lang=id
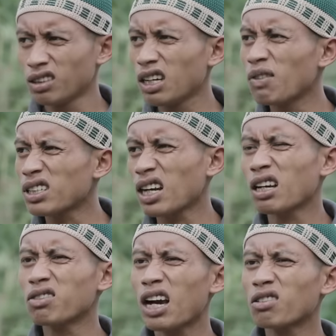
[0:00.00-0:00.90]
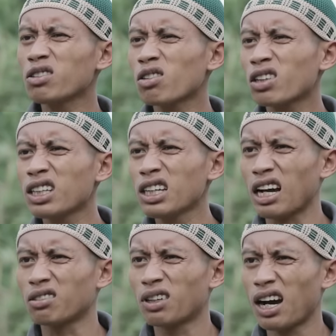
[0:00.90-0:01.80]
Dile masalah aku yo urung
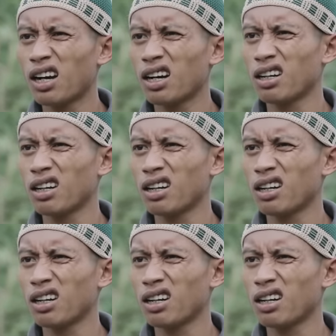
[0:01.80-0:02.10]
kenal, Mbah.